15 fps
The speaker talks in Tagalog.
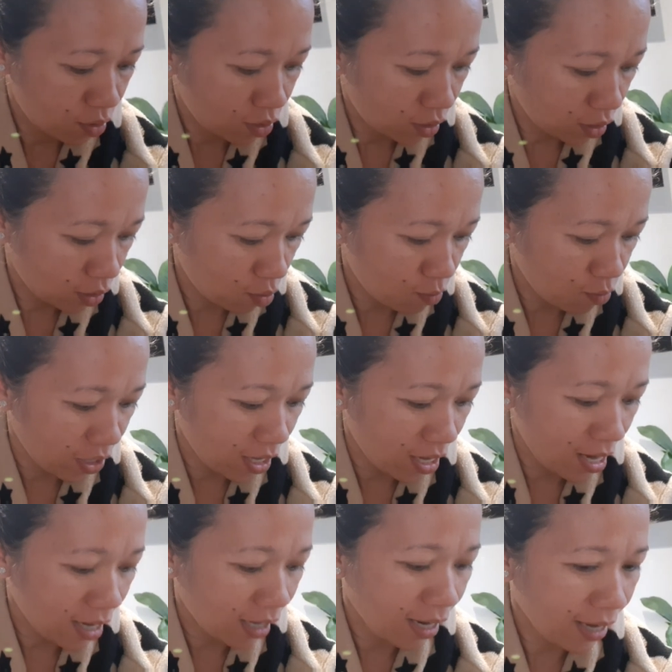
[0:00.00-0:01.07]
Dito ko muna
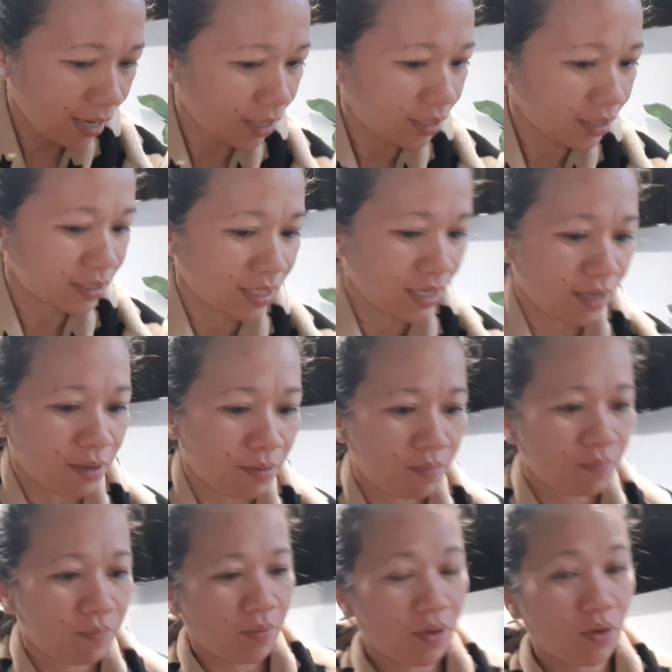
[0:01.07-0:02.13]
ilalagay. Kasi
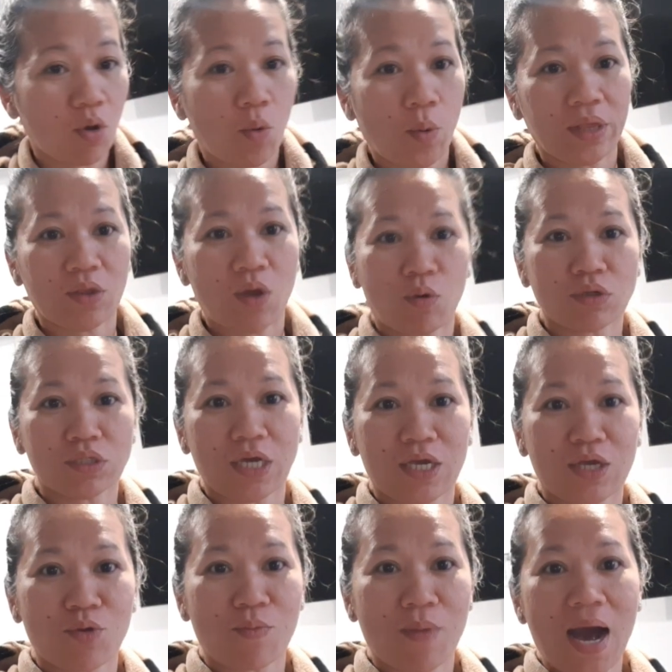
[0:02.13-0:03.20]
may kukwento ako sa inyo
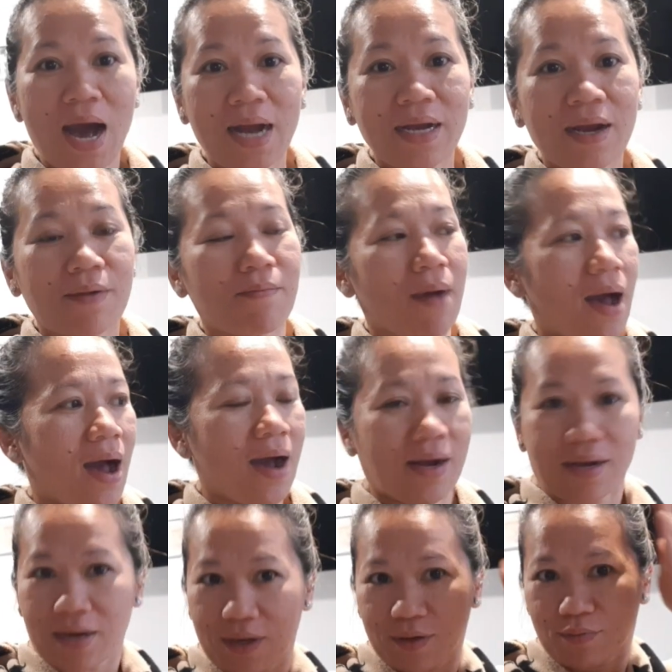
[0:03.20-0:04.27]
maagang
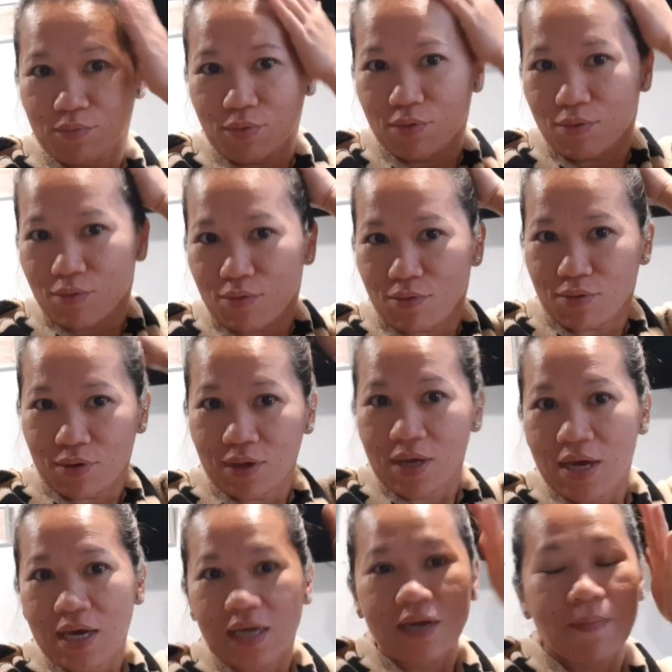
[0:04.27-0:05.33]
maaga yung buko.
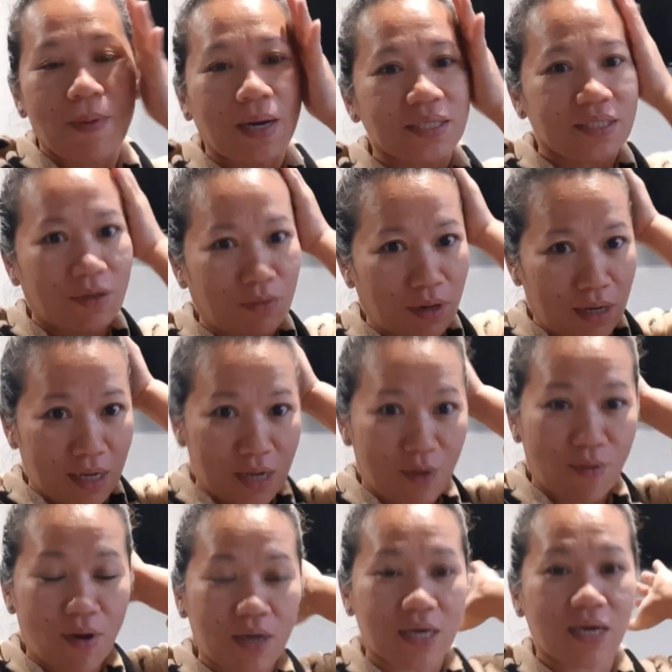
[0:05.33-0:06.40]
Hindi pa kasi ako naligo.
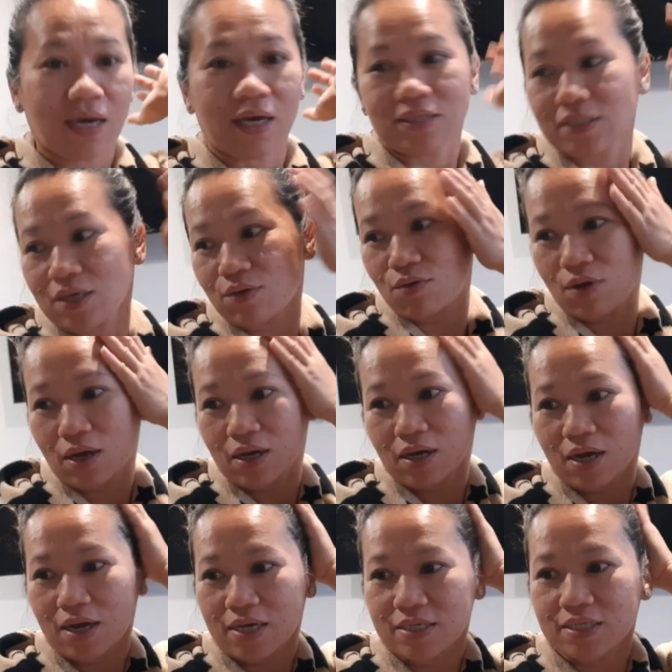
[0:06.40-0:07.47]
Kagigising ko lang,
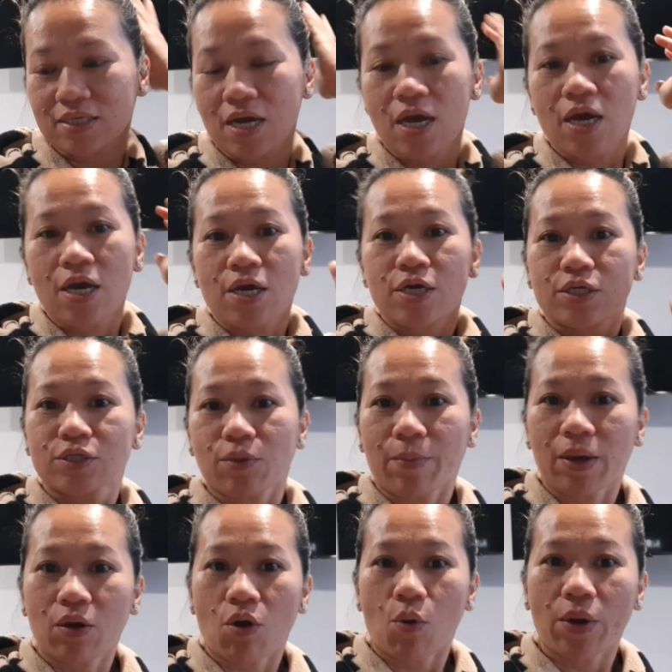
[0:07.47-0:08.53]
guys. So,
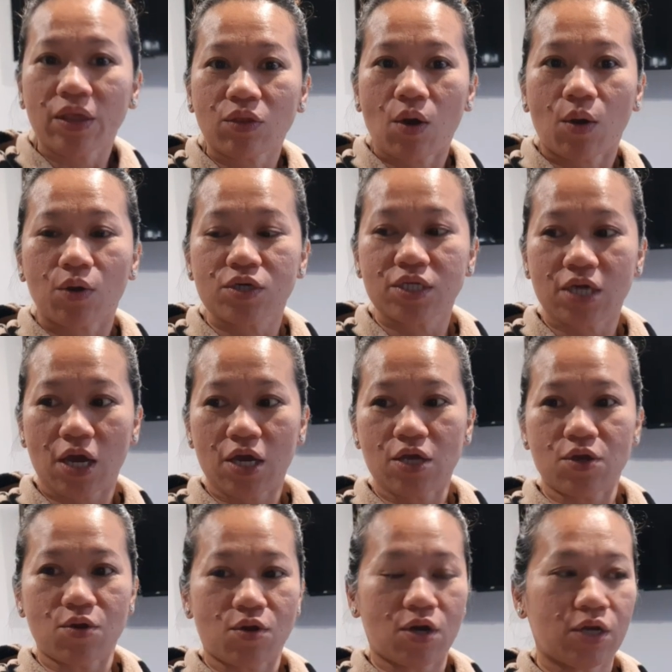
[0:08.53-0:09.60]
may kukwento ako sa
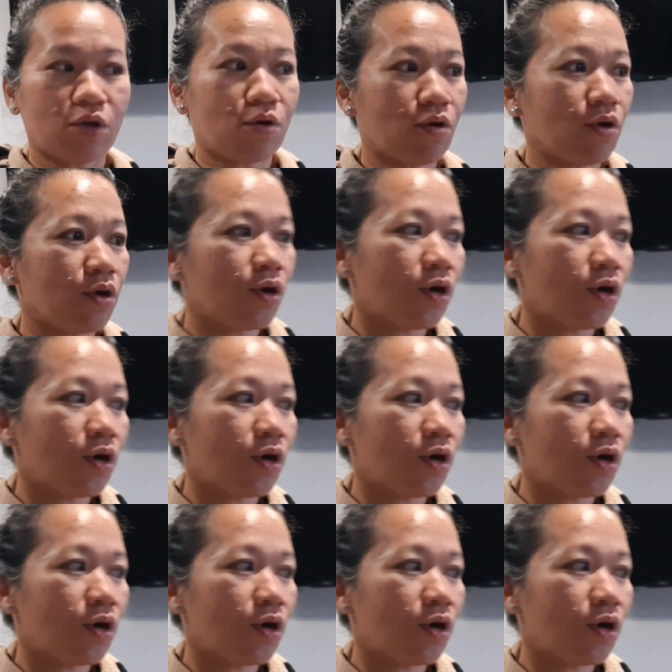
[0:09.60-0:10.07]
inyo. Ano?